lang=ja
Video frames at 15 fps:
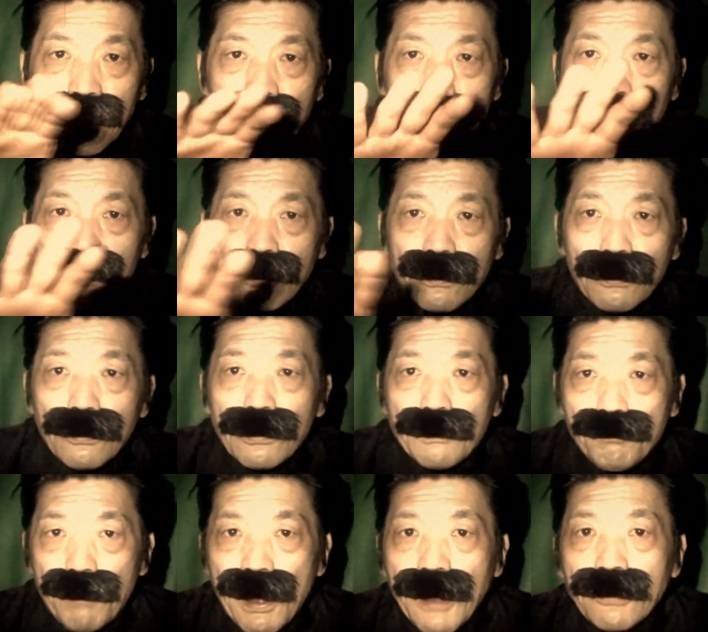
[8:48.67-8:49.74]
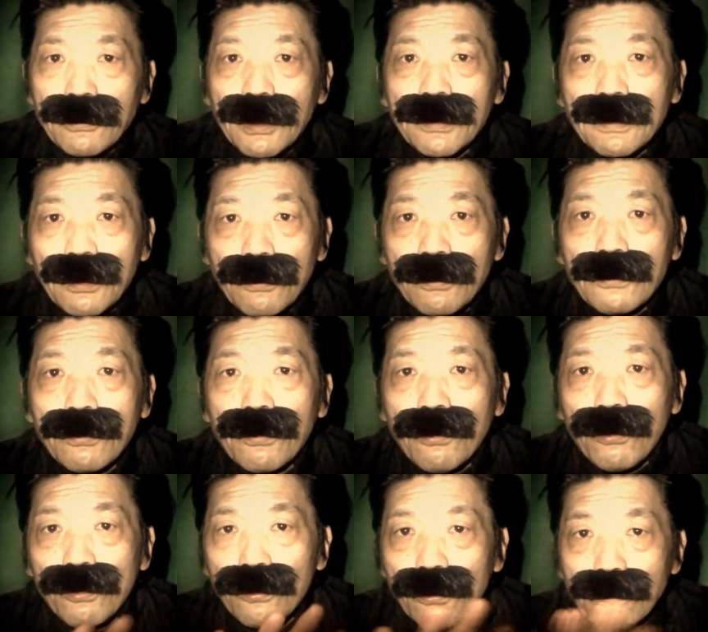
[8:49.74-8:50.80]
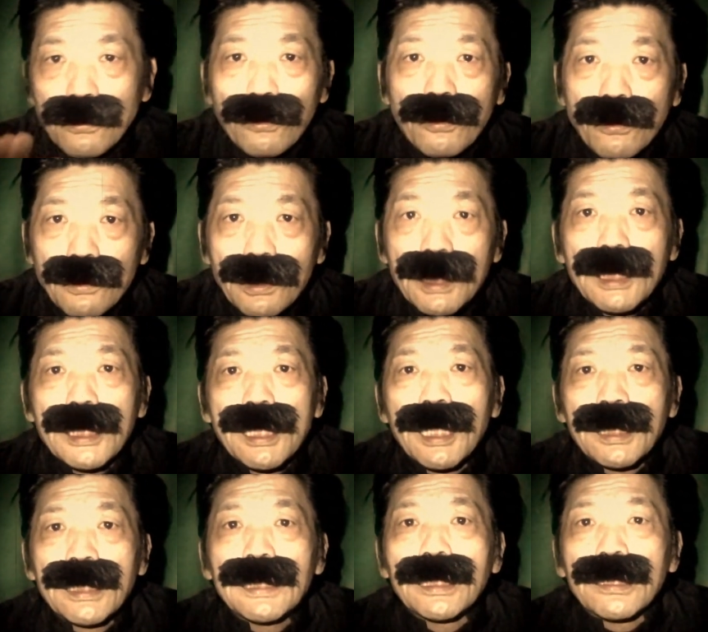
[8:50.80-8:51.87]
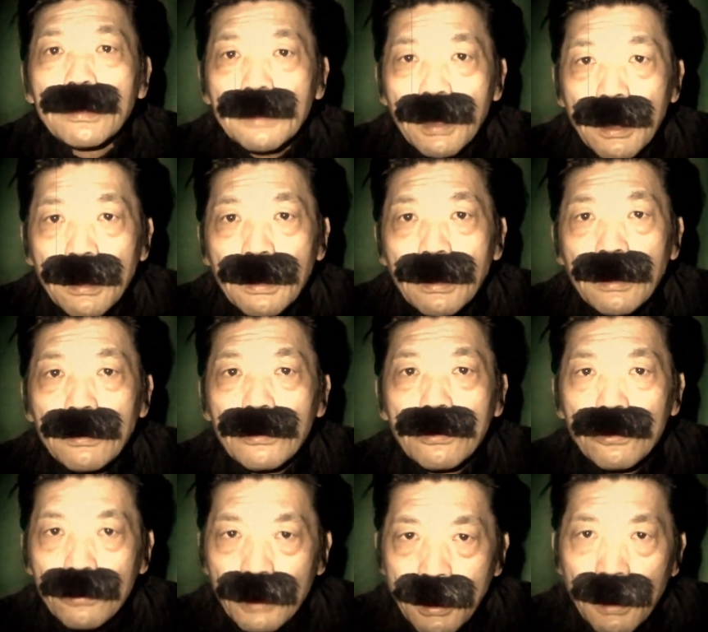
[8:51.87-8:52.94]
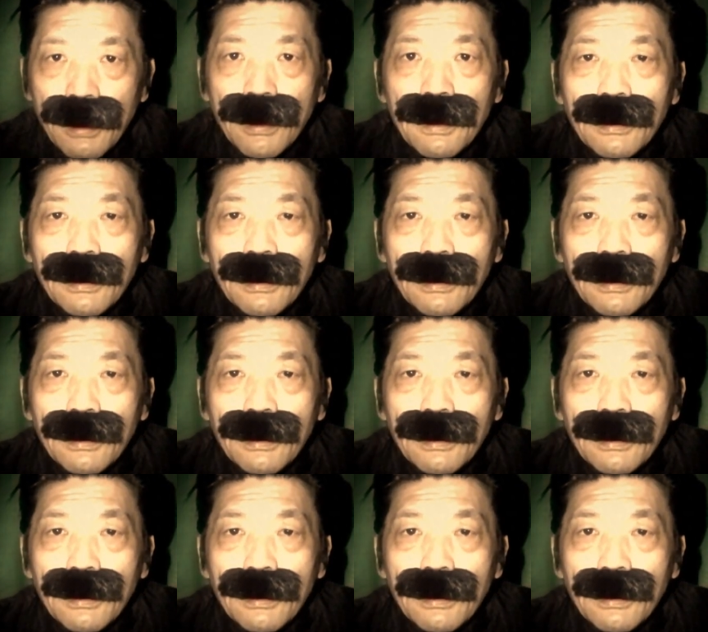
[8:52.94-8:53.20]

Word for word: あのー、いっぱいあるんですけど、そこはほとんど禁止らしいんですね。区で